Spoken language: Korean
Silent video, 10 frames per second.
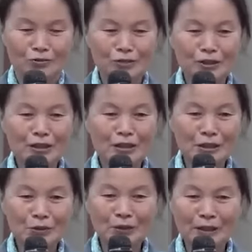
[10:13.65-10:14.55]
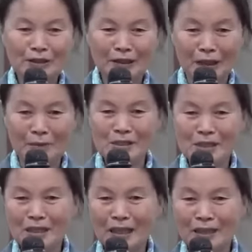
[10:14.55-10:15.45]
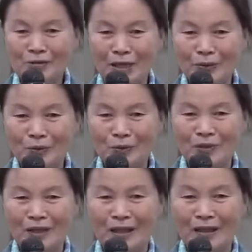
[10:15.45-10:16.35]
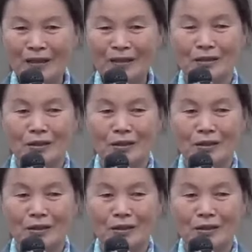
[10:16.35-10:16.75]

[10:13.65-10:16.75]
우리 기도원에는 개미새끼 하나도 안 오는데